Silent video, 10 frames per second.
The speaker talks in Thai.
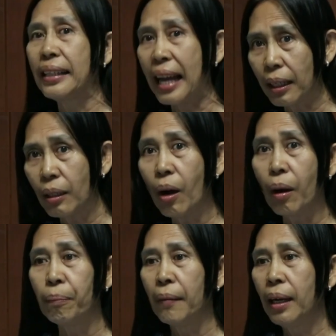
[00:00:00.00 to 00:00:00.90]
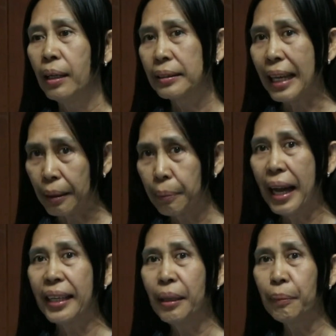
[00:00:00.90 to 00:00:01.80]
รลักลอบตัดไม้
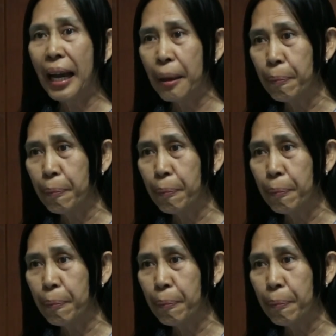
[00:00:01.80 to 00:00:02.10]
ทำลาย